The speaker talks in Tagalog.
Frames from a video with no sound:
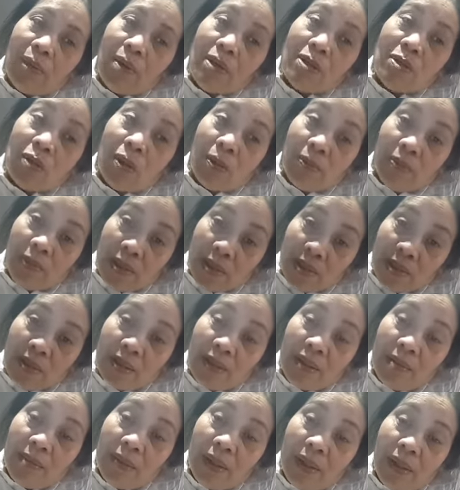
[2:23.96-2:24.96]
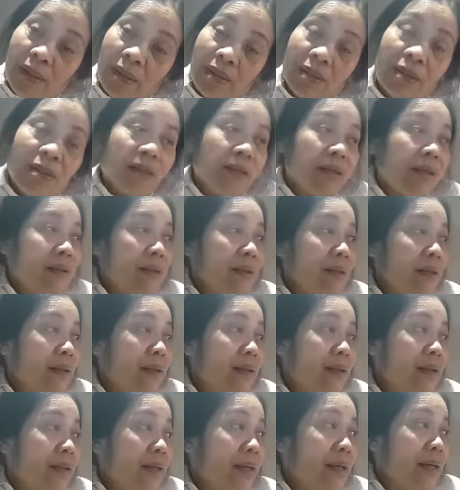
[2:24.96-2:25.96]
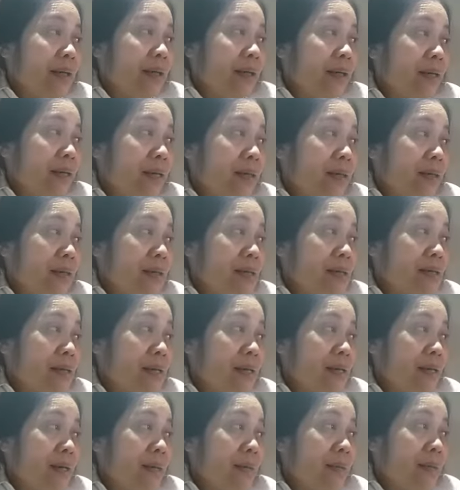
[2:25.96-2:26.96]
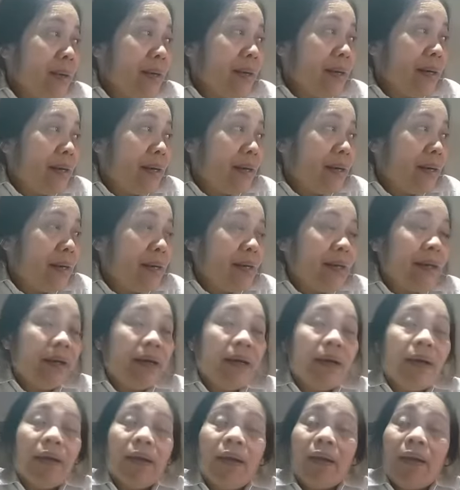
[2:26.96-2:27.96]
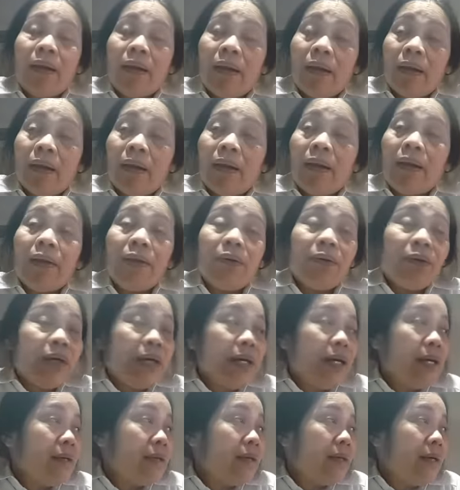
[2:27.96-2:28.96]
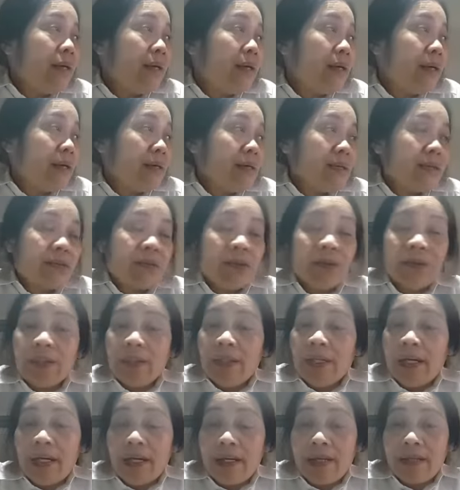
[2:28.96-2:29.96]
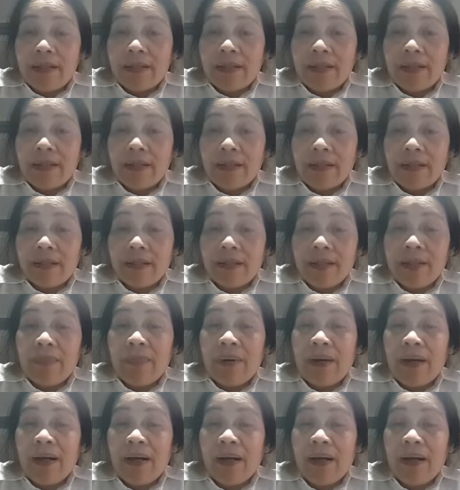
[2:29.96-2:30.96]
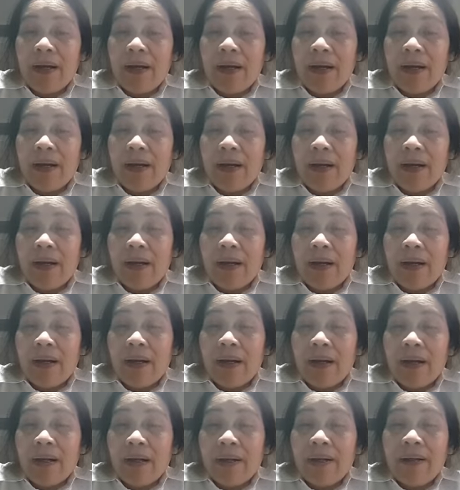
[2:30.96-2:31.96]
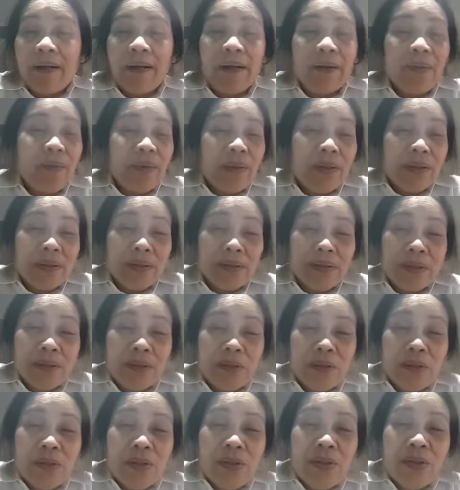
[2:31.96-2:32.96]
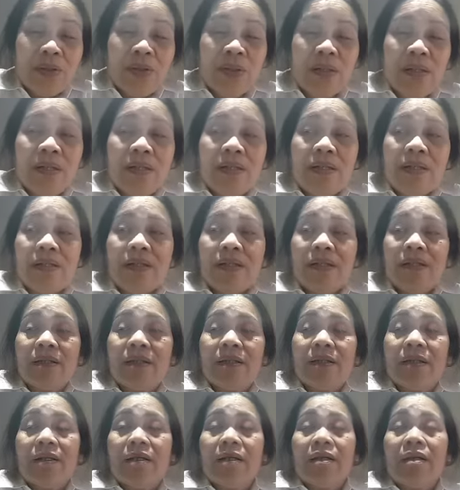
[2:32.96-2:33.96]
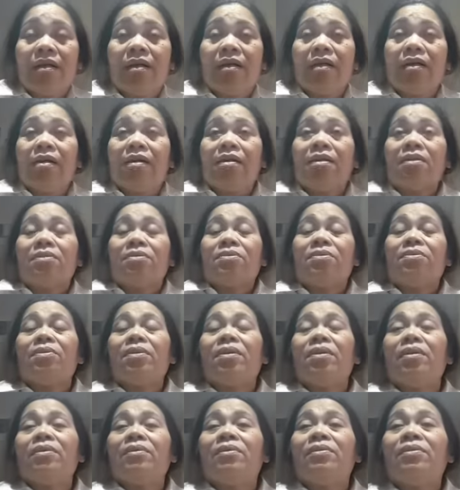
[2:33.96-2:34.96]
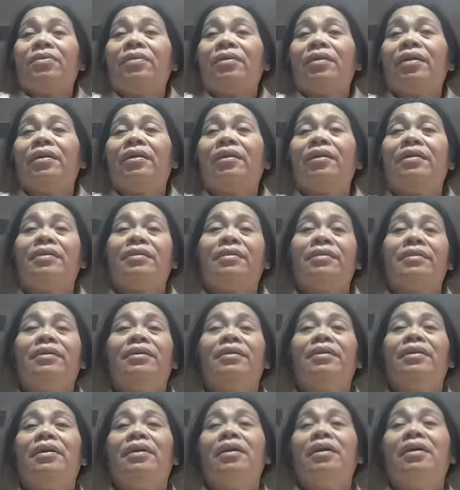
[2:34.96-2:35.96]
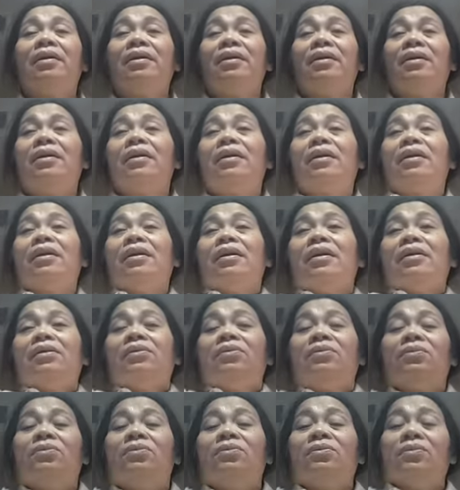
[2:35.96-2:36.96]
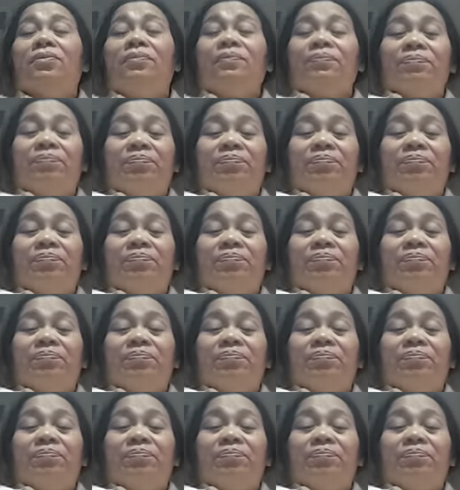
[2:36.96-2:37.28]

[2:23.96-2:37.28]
may swab test na naman quarantine ng isang gabi ngayon, naghihintay ng result, guys. ba? Diba? Grabe ang situation, guys. So, ngayon, yan. Yan ang, ang ano ko.